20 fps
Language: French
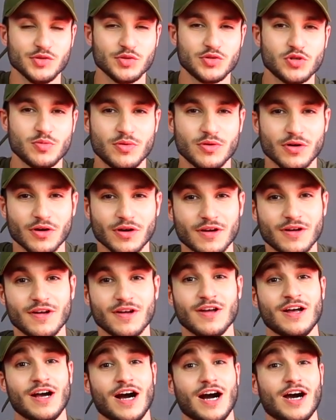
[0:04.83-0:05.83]
YouTuber.
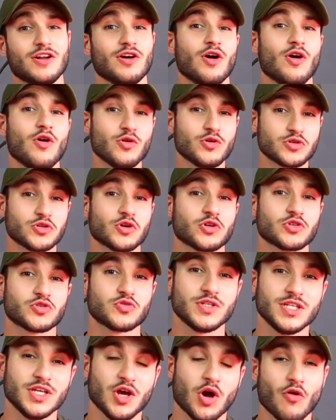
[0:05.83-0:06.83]
Alors
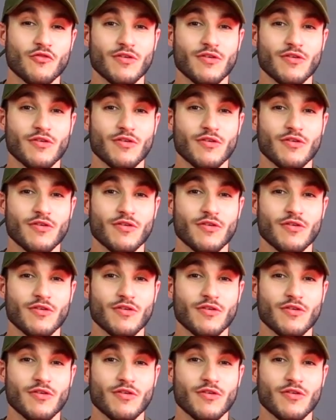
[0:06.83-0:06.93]
aujourd'hui,